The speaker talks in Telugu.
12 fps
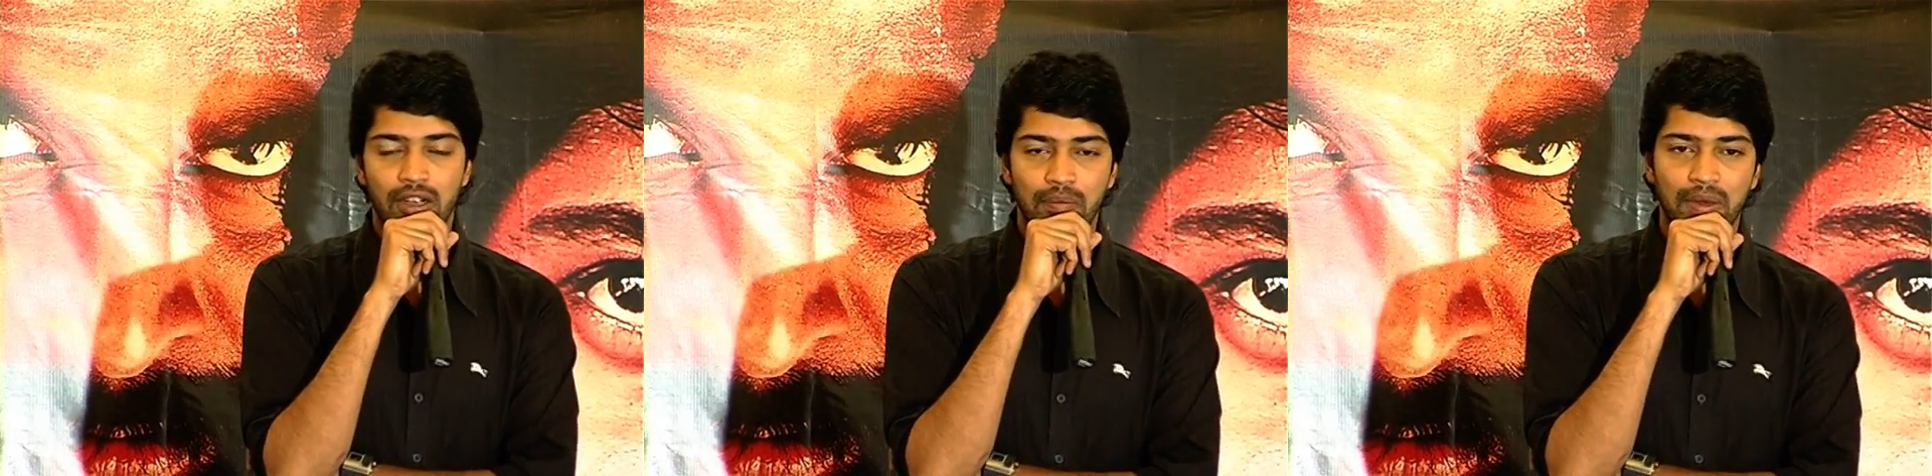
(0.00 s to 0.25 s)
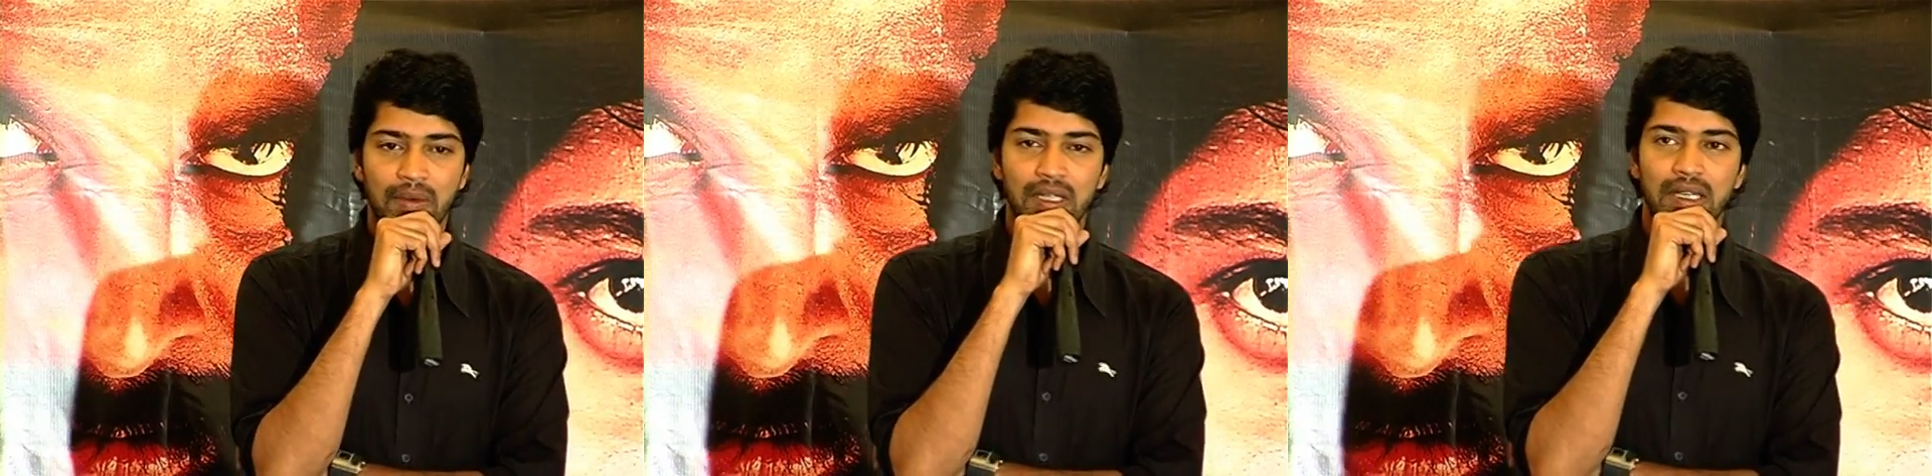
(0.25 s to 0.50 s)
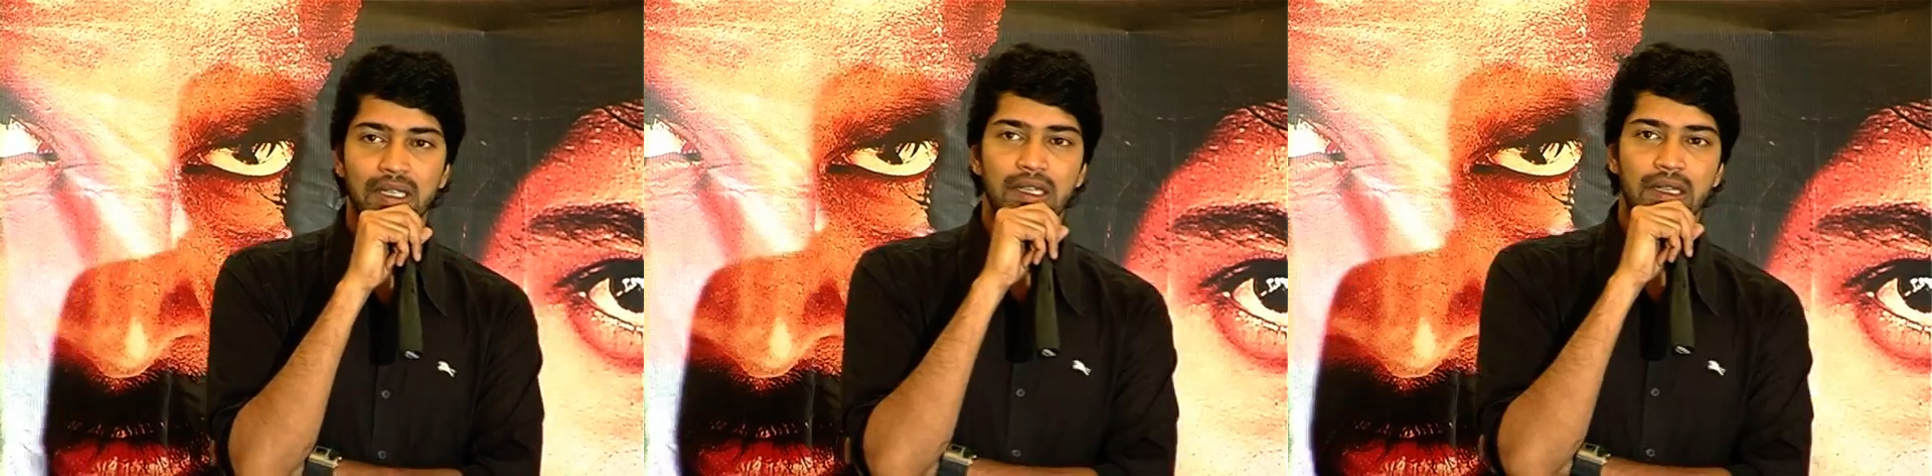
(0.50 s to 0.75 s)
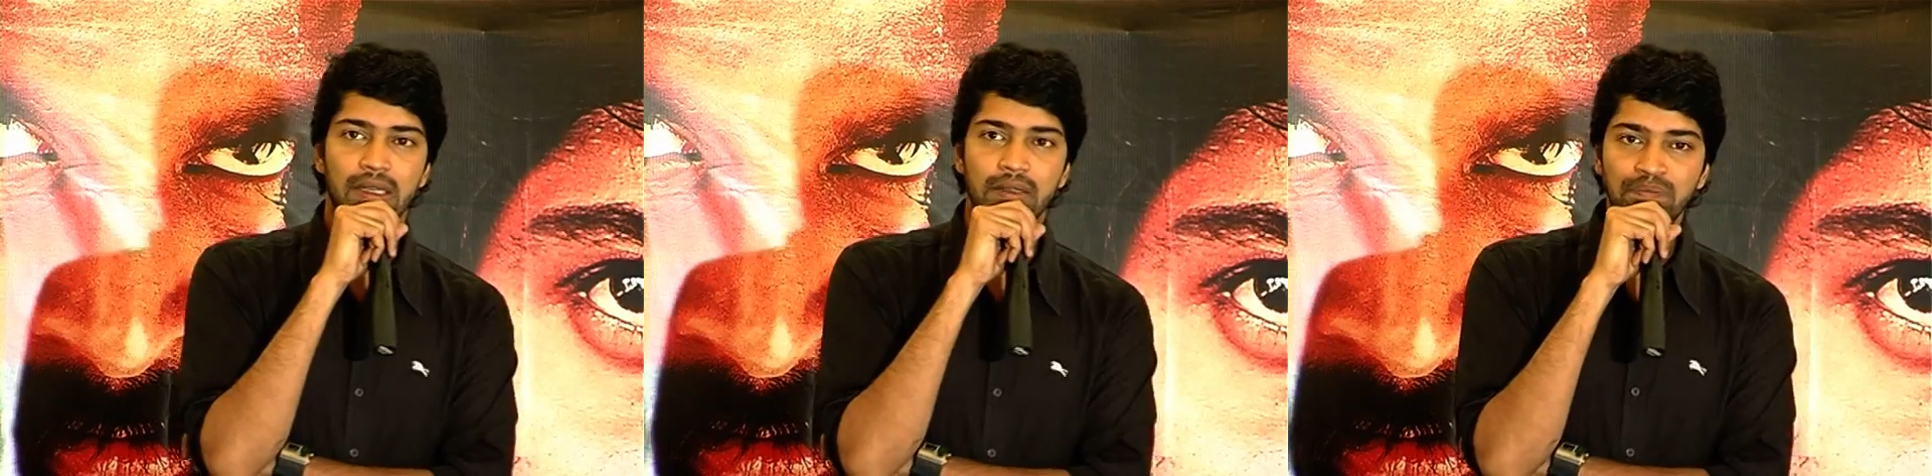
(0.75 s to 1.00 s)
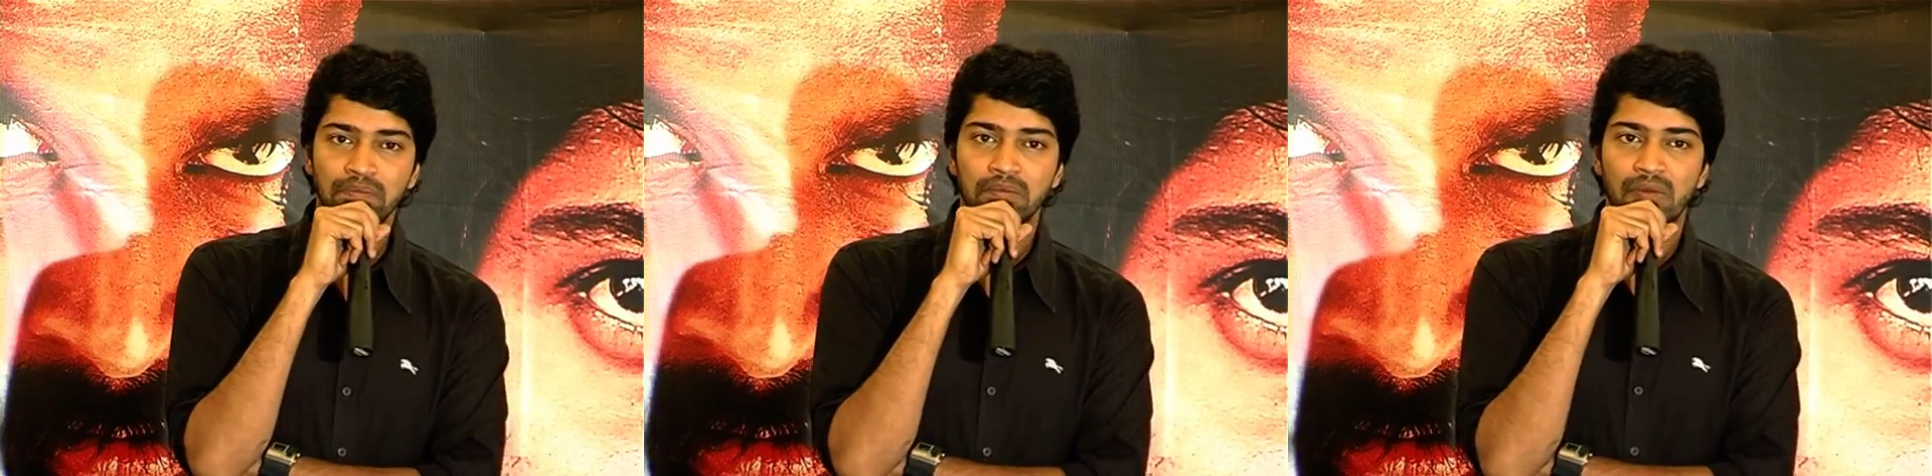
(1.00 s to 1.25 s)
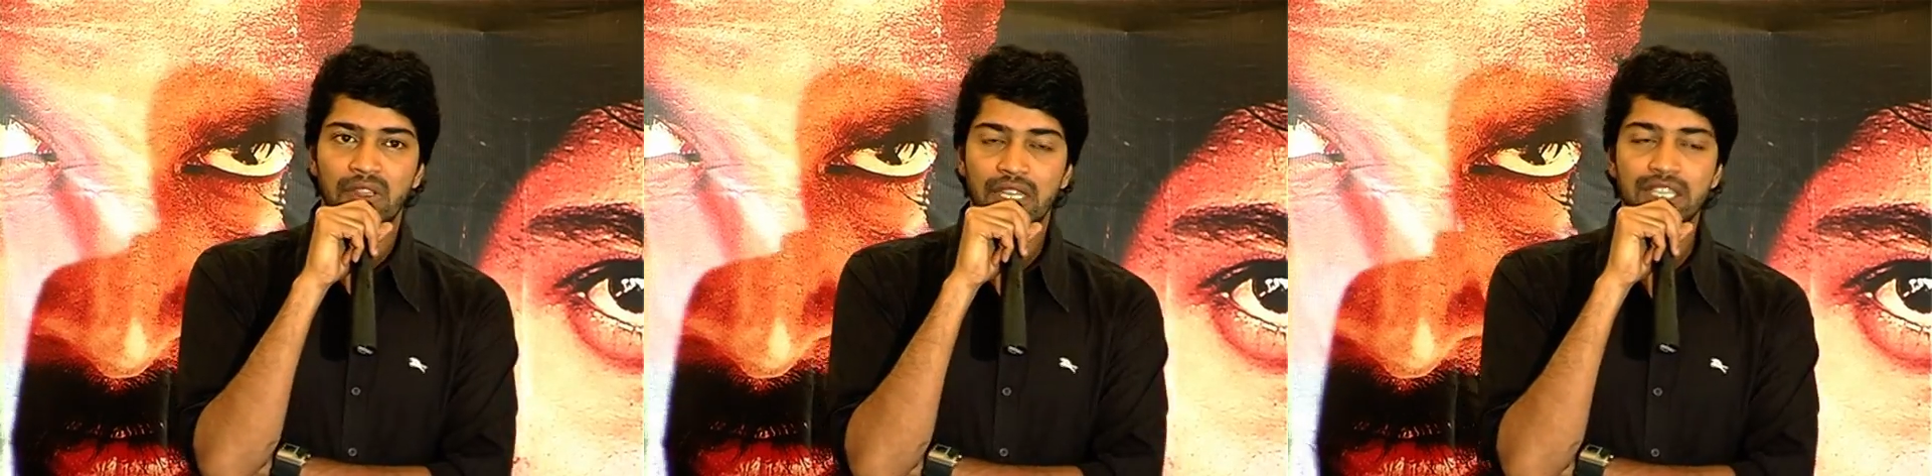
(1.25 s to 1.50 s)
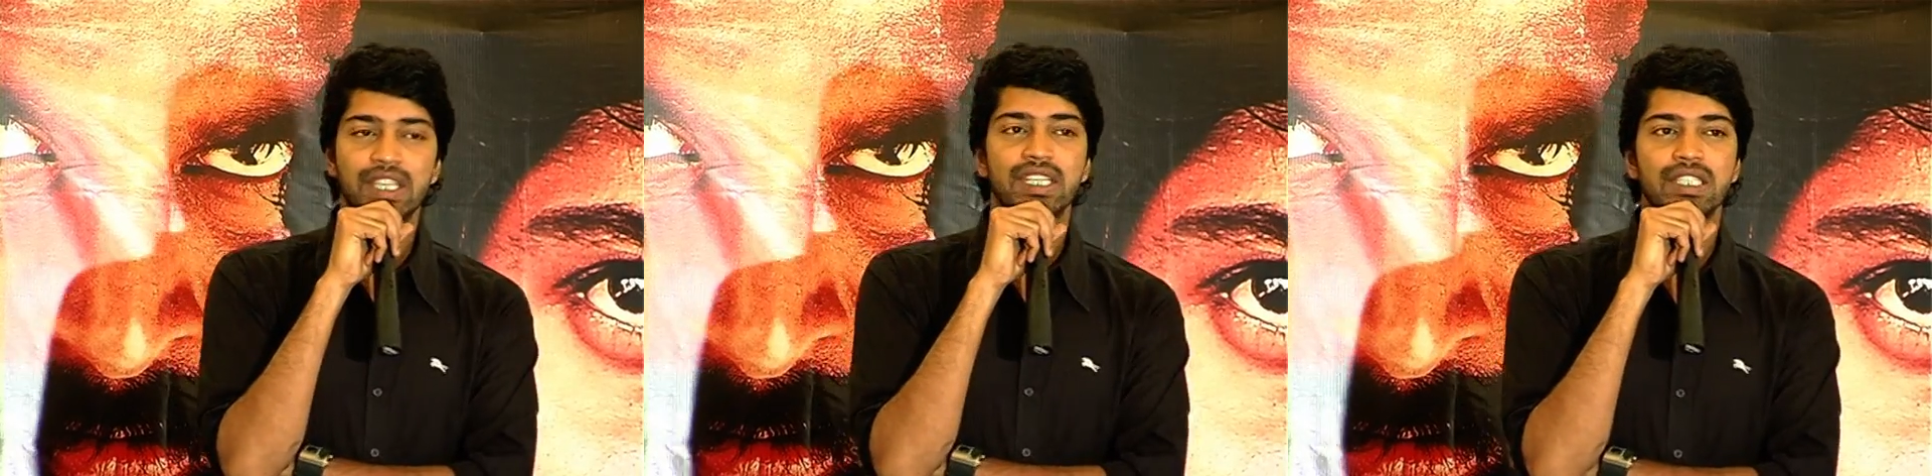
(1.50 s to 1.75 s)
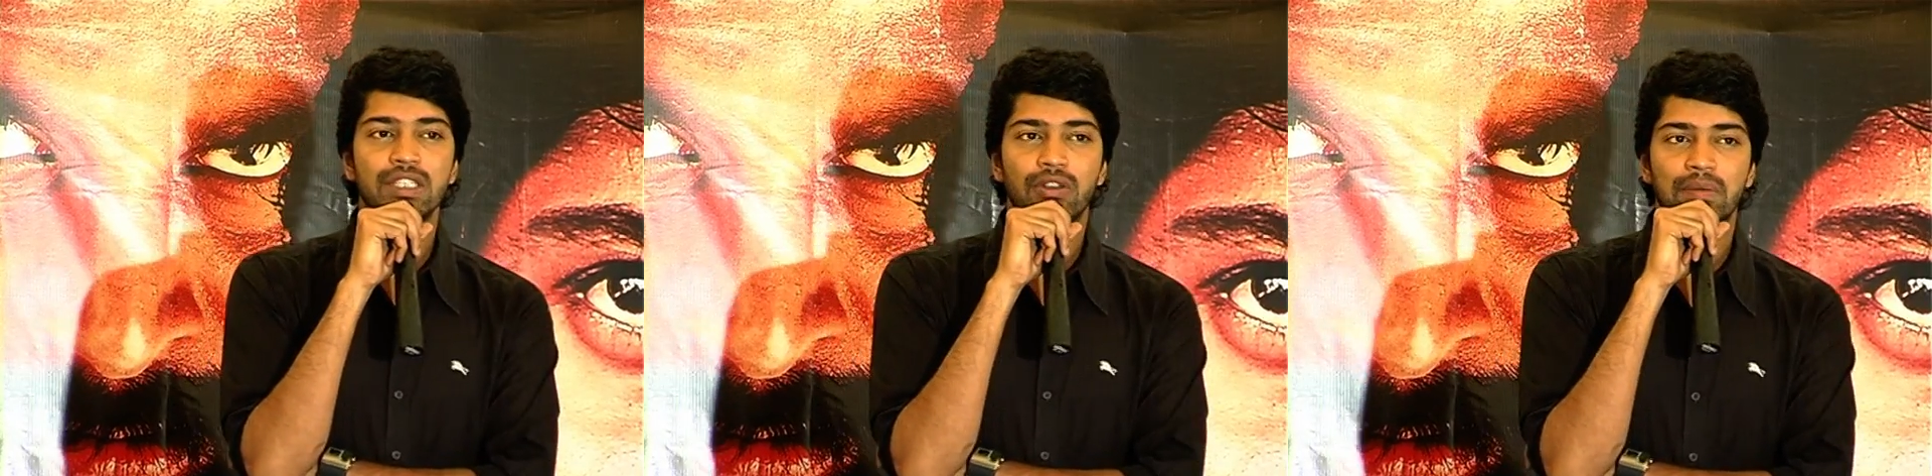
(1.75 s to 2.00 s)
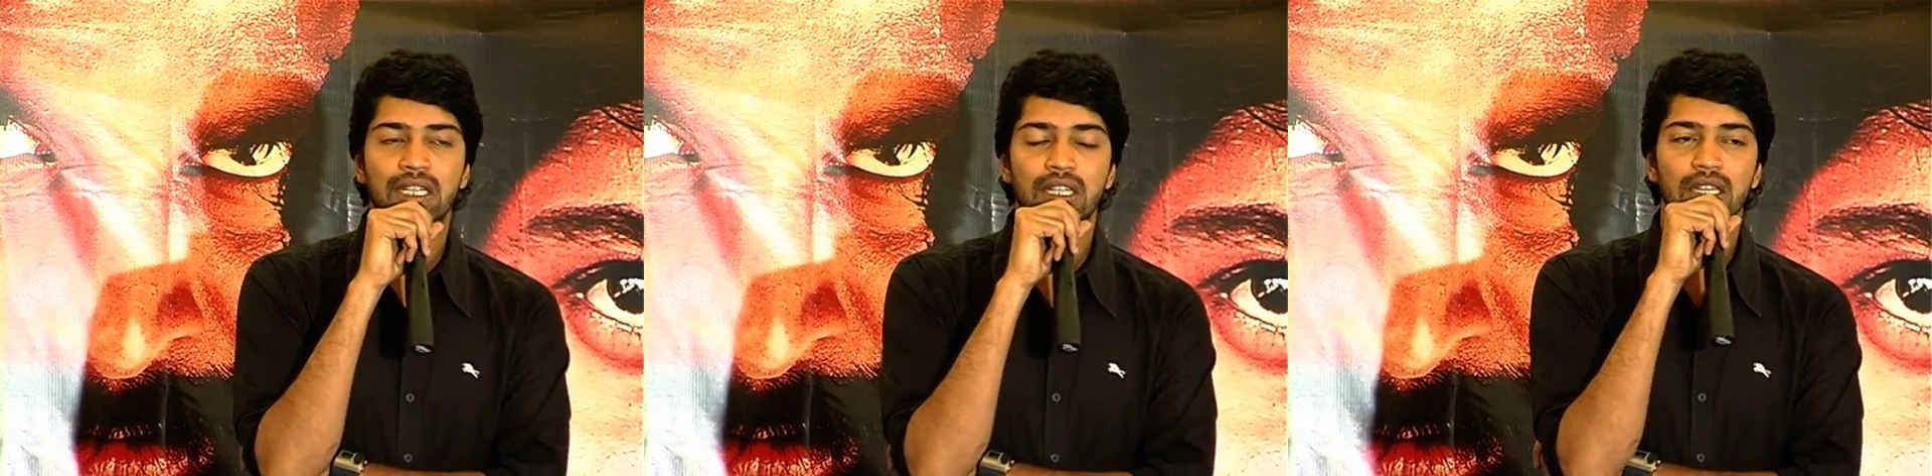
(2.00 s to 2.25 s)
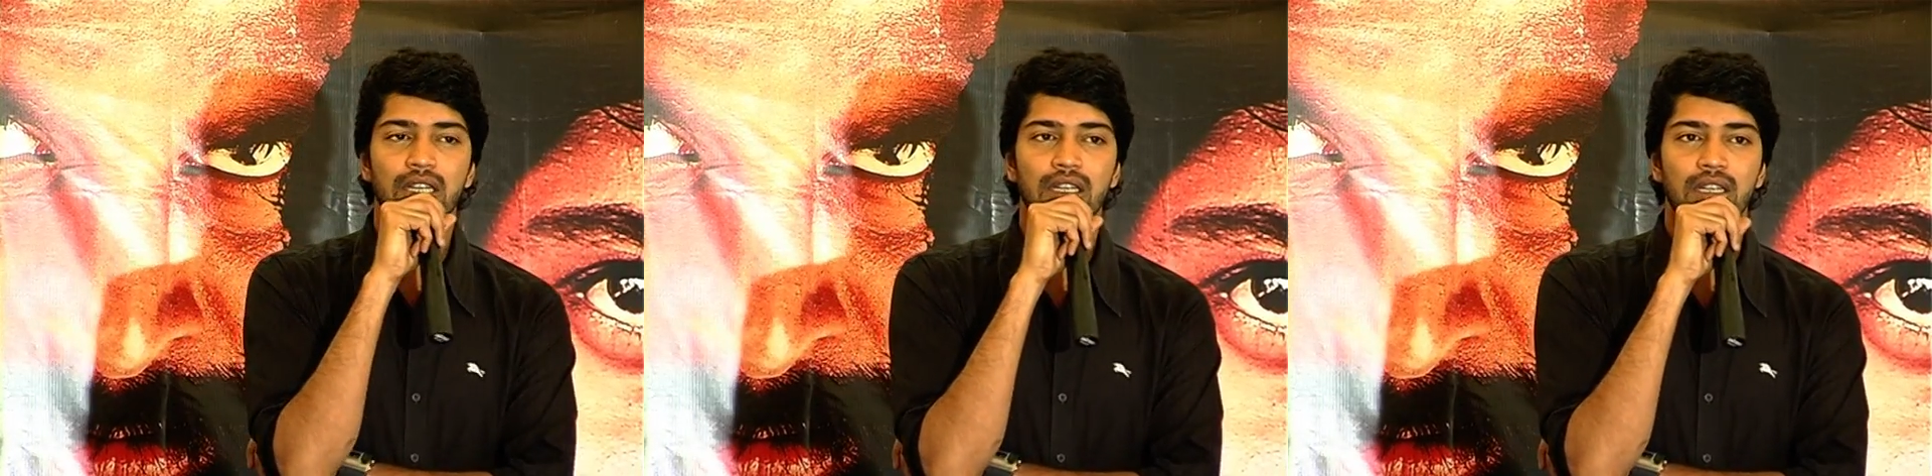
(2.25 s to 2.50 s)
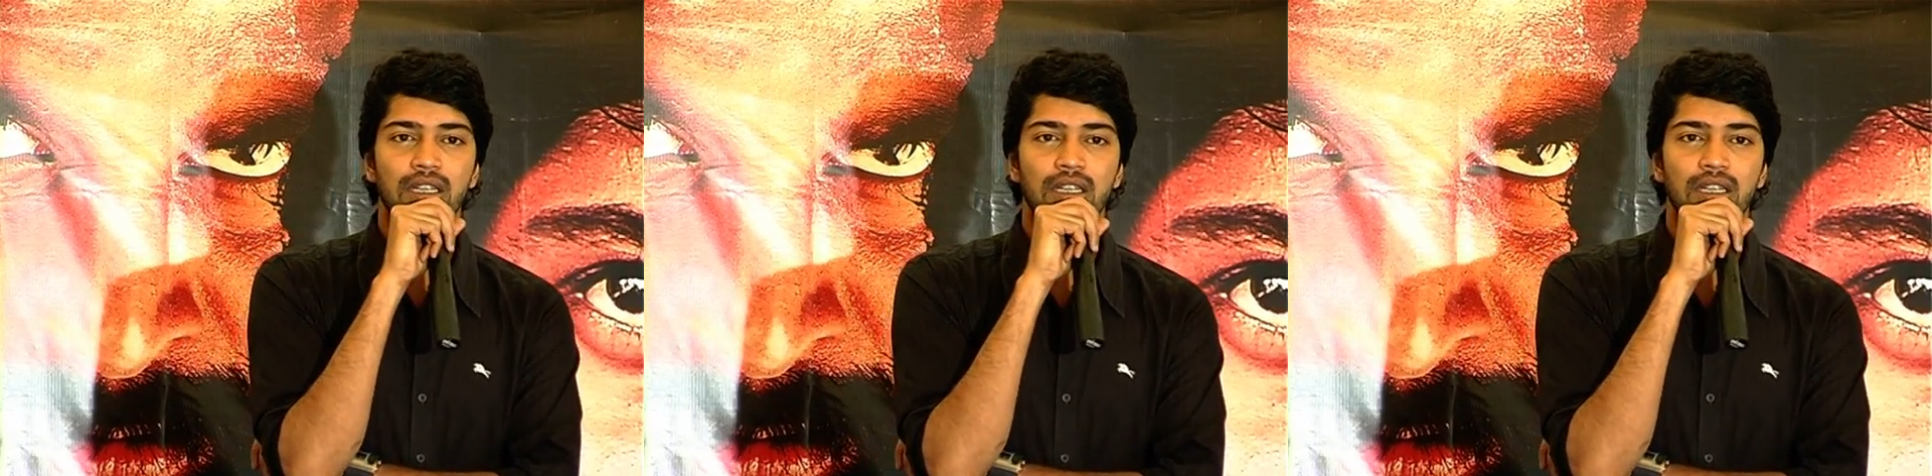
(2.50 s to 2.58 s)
కాంప్లిమెంట్ ఏంటంటే నేను చేసింది ఒక మెంటల్